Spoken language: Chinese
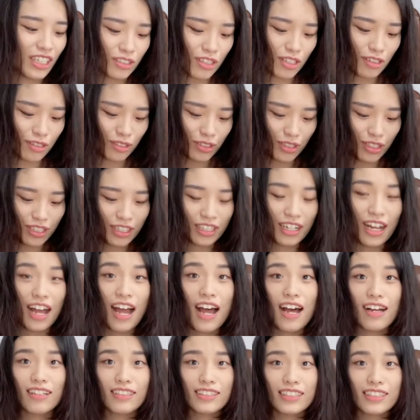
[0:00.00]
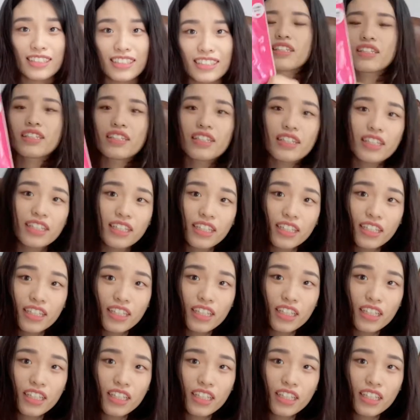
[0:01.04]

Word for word: 所以我就很好奇。第一